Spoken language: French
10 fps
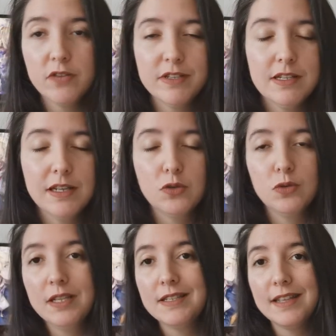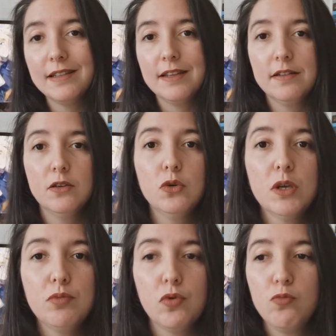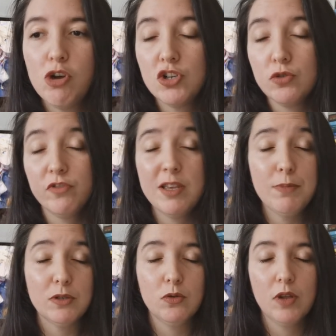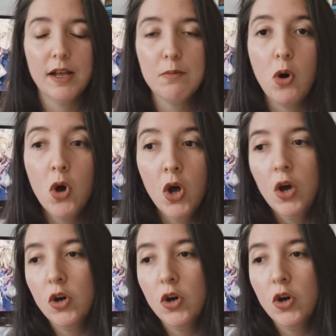J'avais sélectionné cette catégories pour le mois de janvier parce que clairement